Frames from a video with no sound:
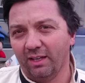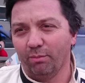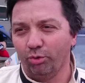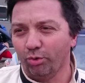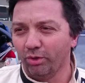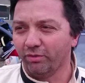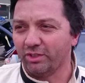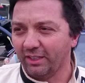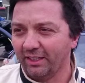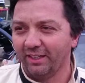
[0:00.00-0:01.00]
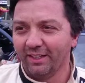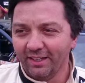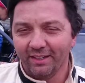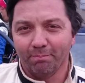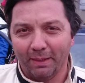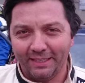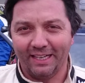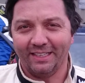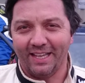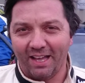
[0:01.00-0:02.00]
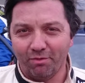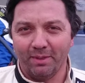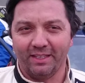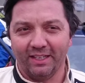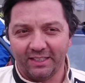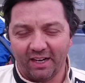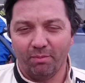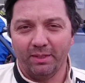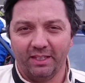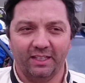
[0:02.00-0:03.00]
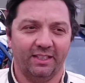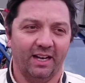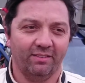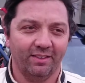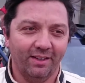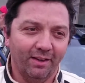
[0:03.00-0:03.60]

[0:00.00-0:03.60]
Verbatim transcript: É muito ruim você bater na trave, bater na trave, bater na trave.